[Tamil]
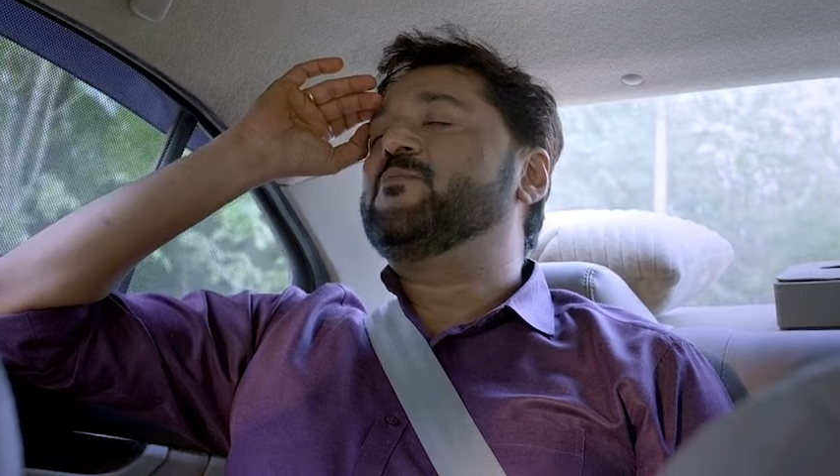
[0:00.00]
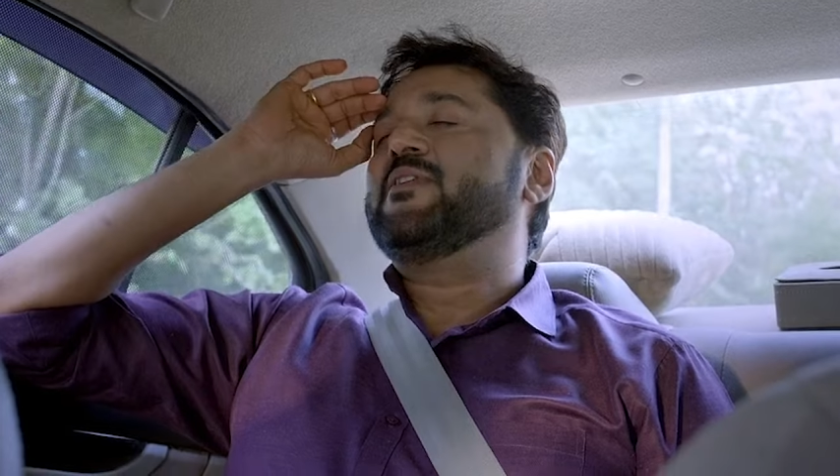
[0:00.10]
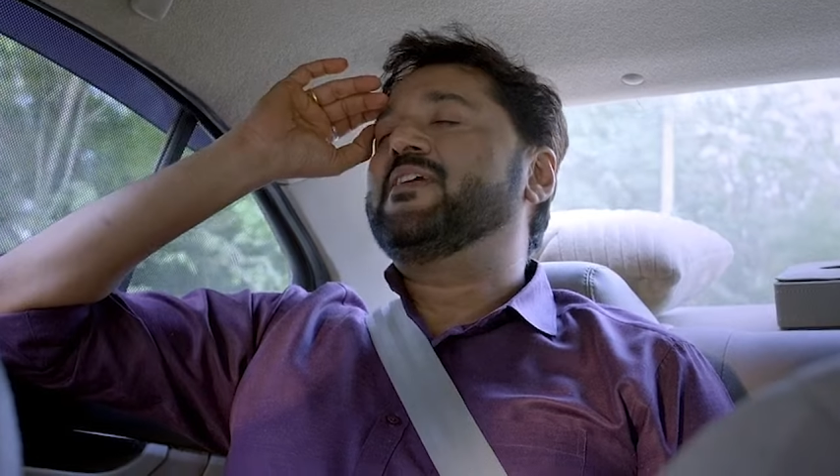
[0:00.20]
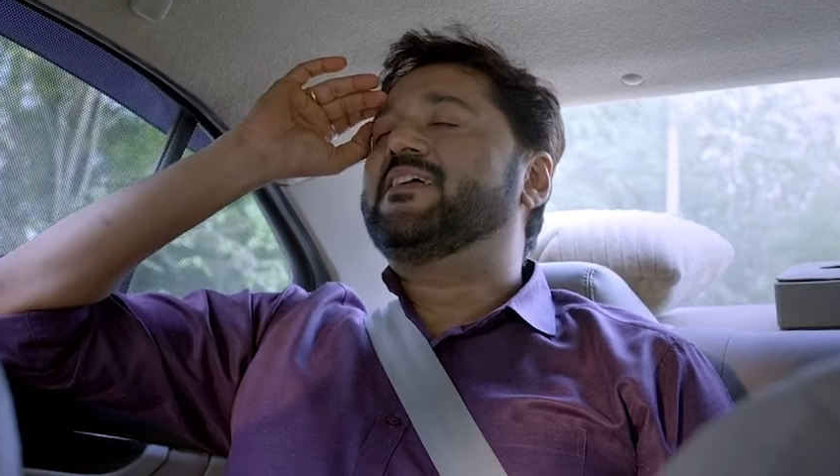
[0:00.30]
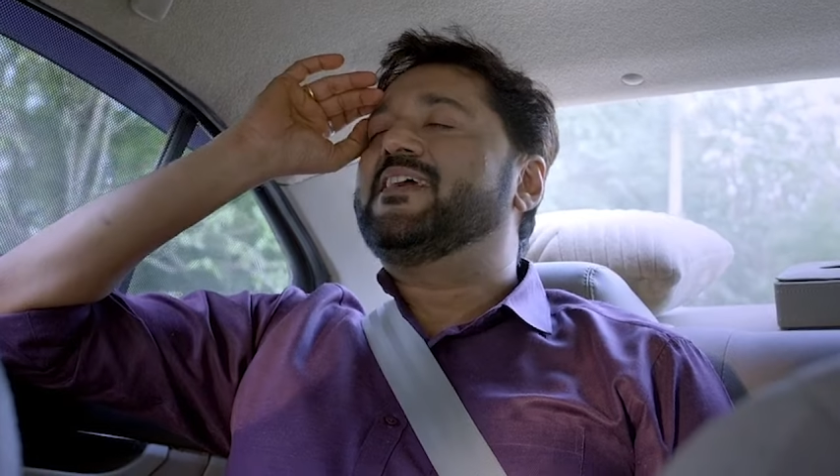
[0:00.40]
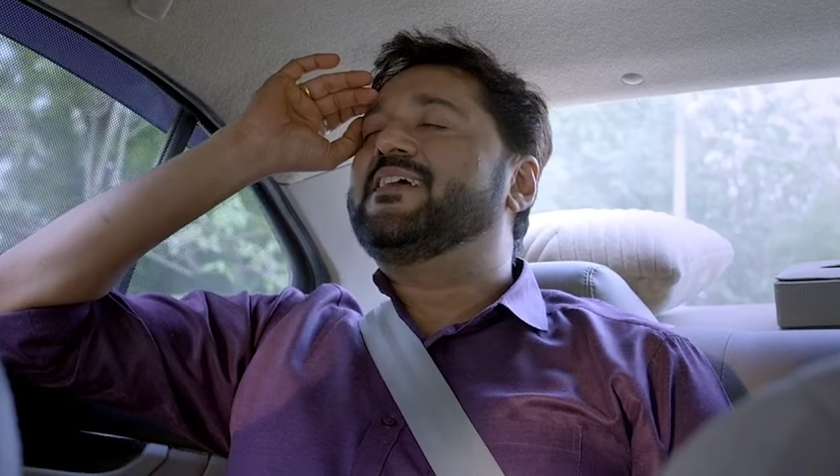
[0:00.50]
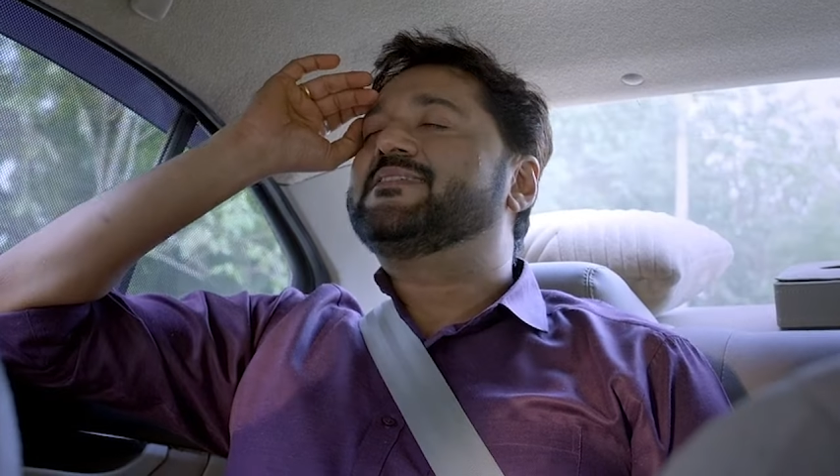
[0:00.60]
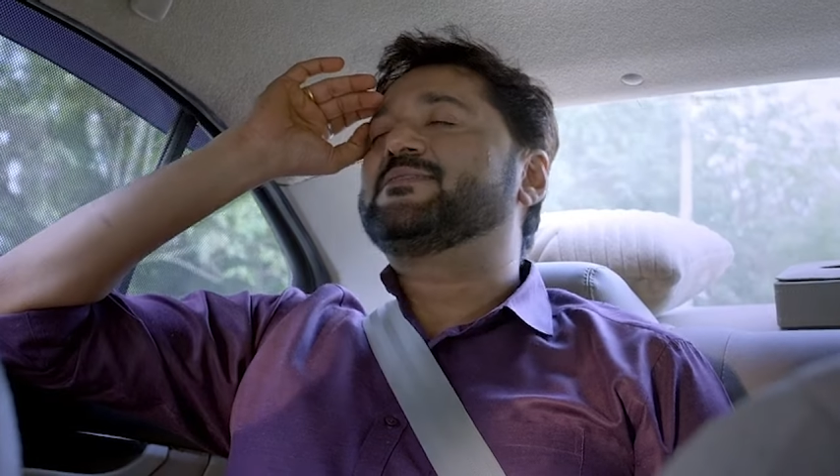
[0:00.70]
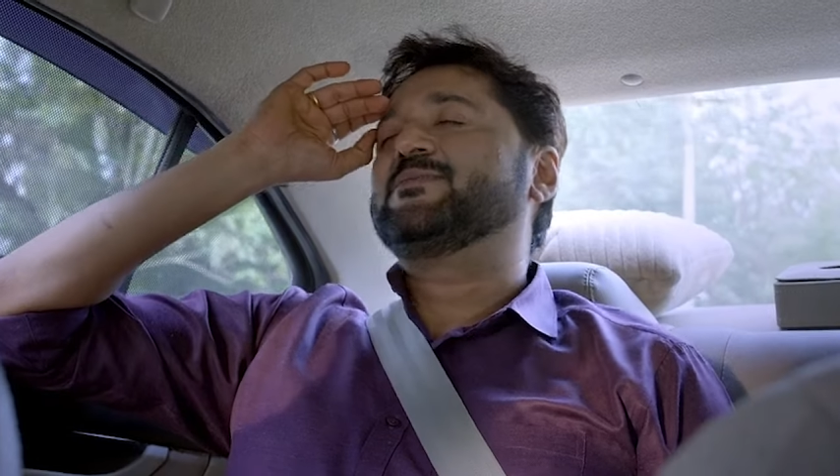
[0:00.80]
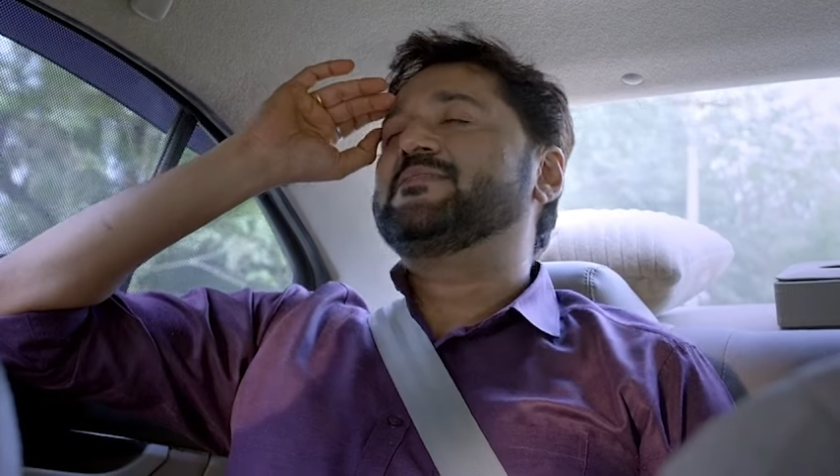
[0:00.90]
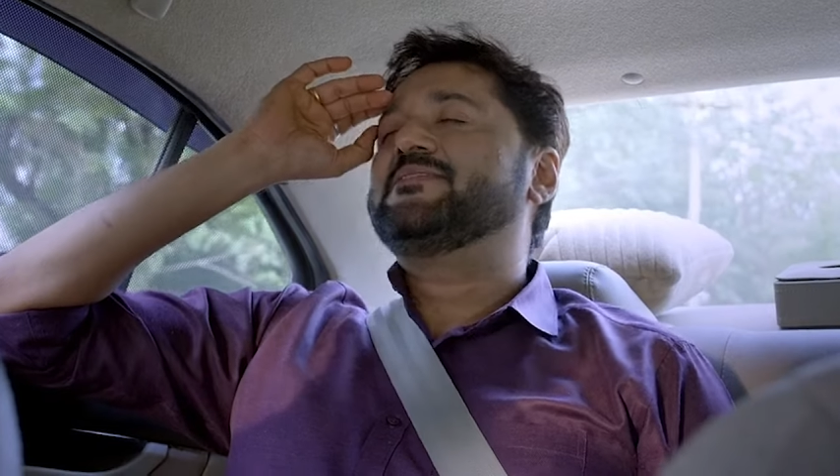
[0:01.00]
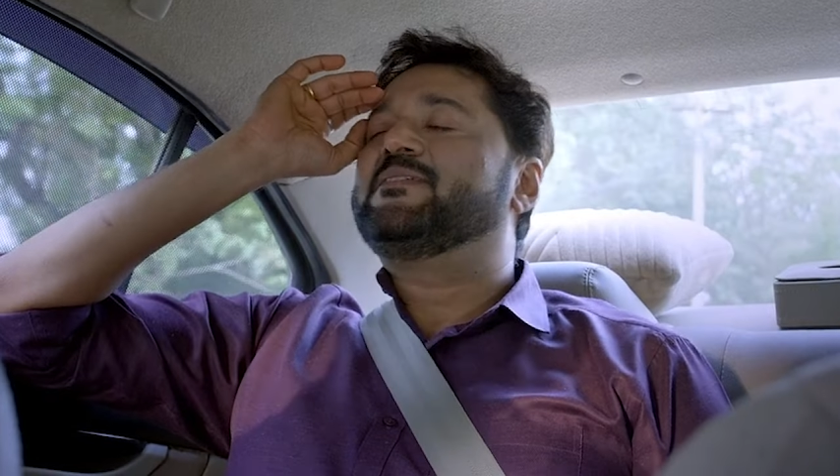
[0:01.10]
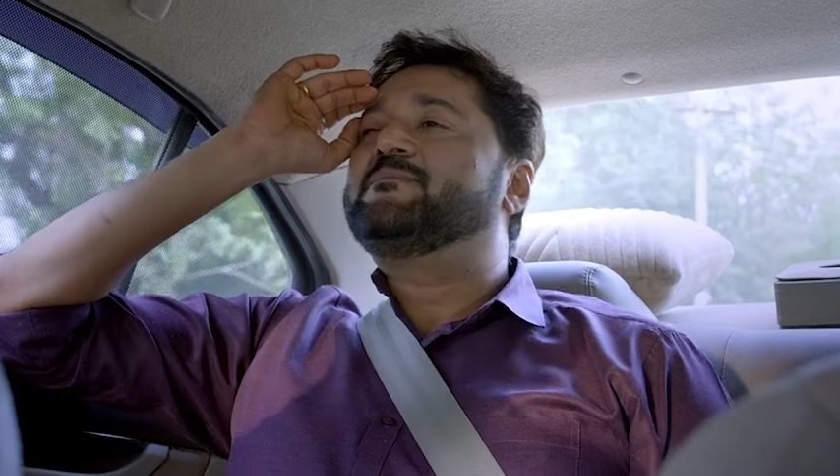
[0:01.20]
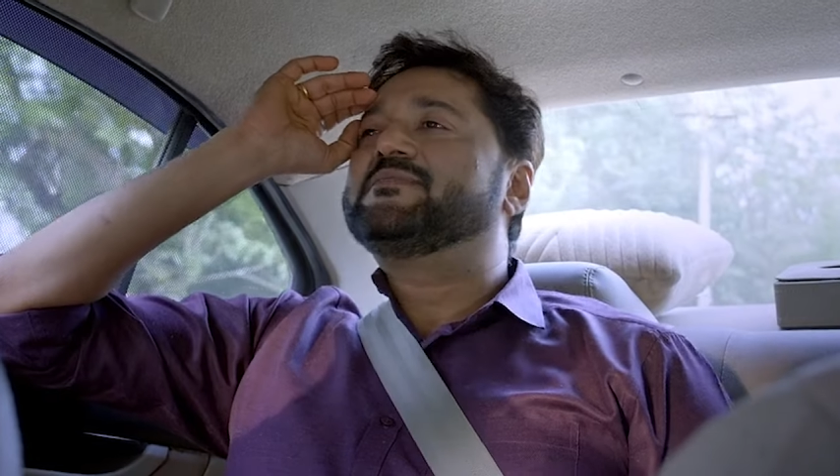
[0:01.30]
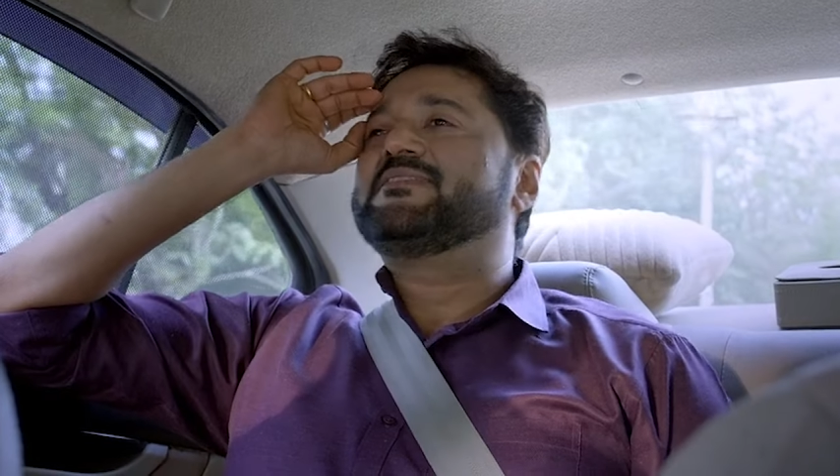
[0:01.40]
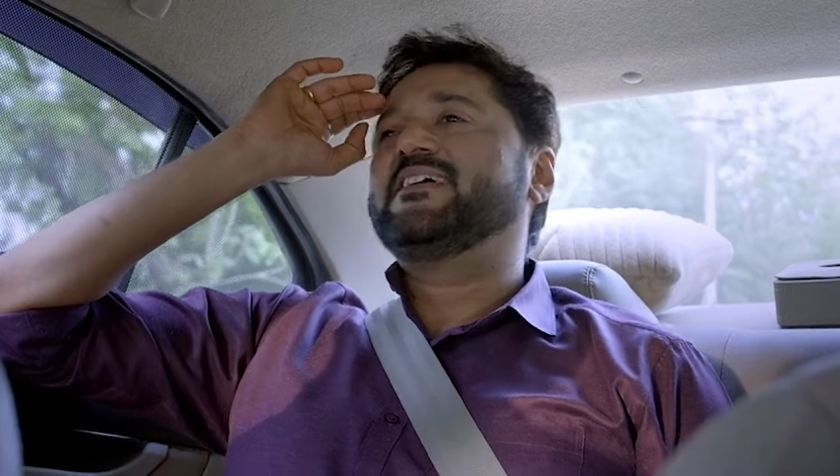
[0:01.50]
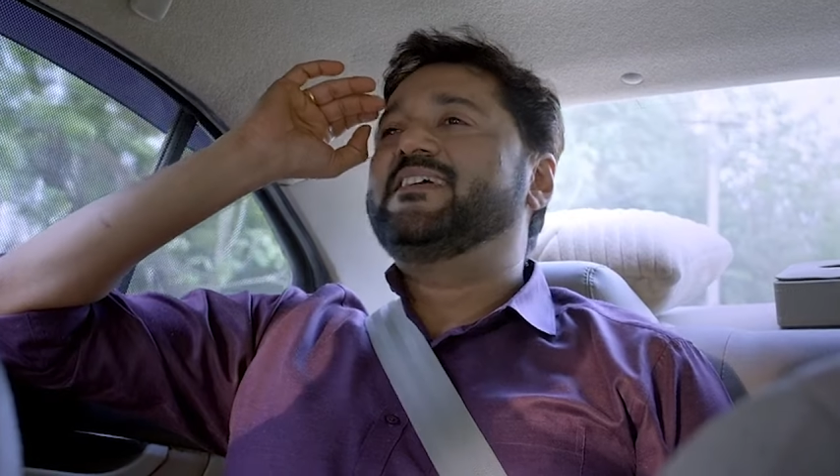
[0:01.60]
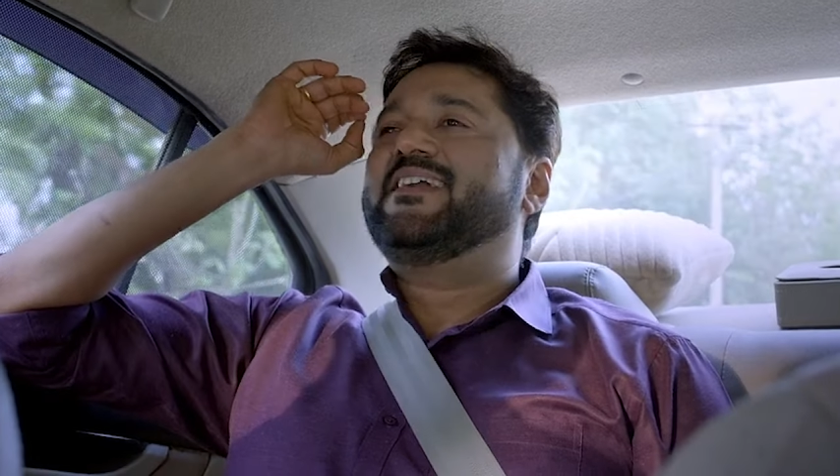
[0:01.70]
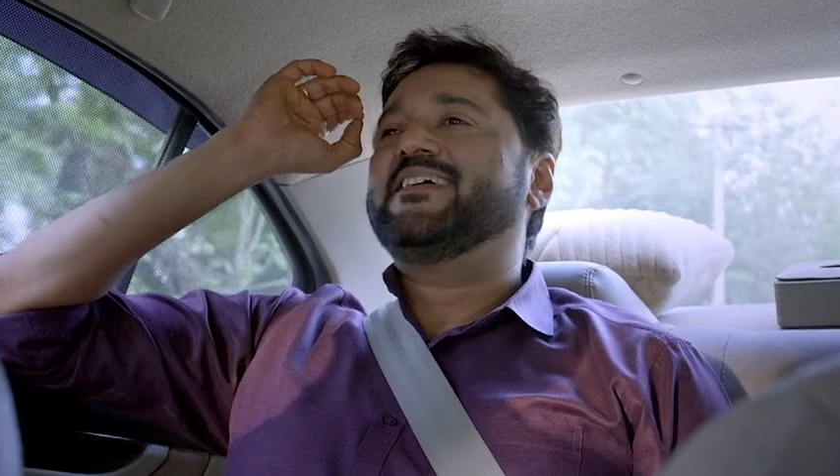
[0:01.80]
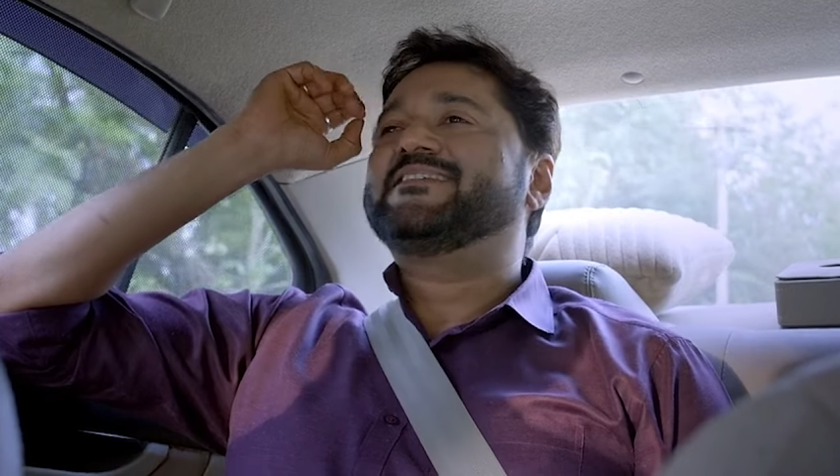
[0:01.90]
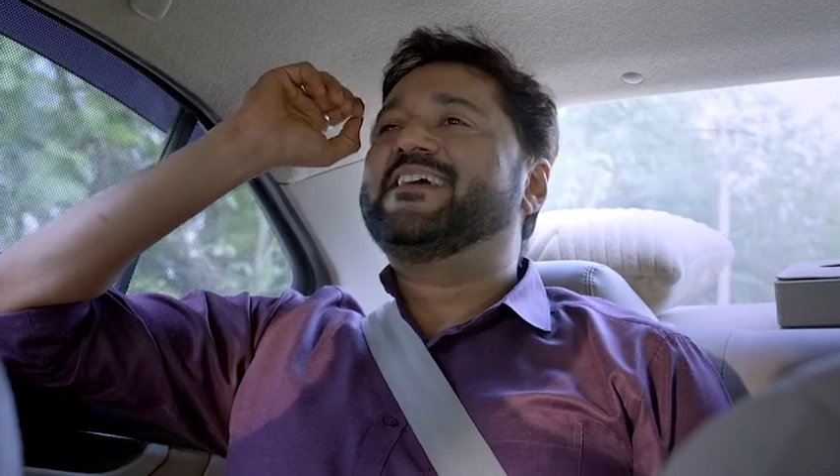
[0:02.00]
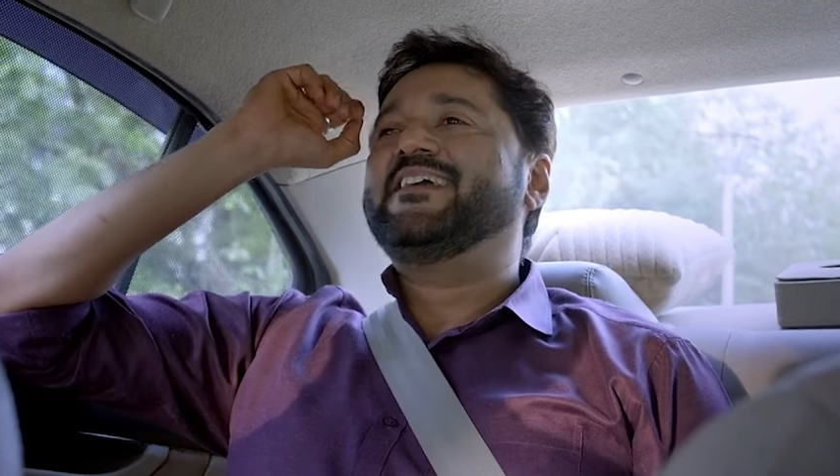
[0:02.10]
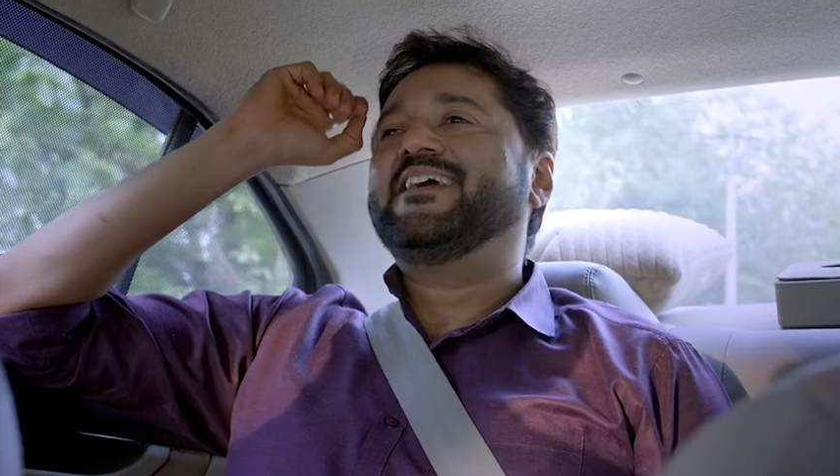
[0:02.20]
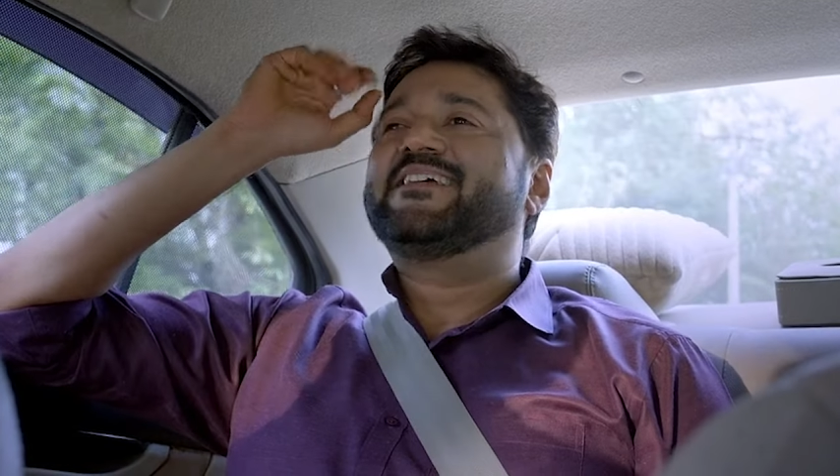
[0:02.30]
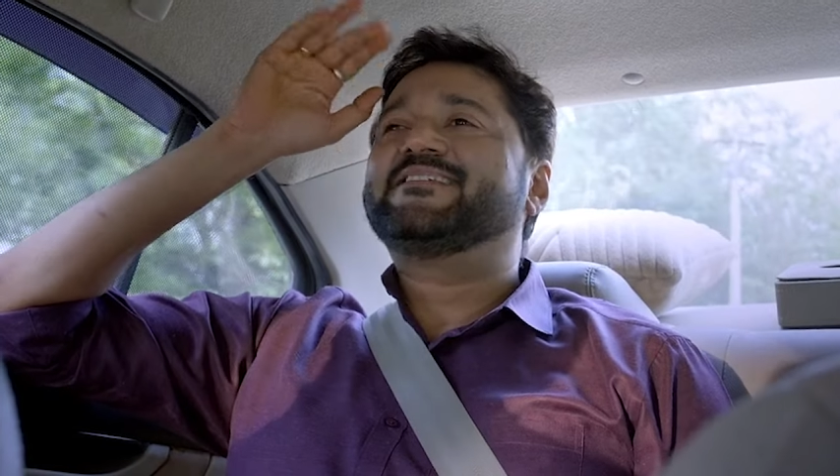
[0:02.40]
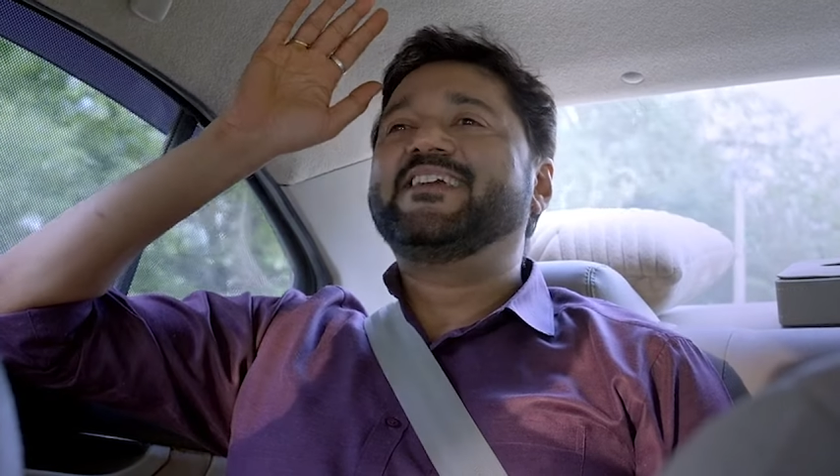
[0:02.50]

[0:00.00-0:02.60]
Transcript: உனக்கே சொந்தம் செய்யட செய்யட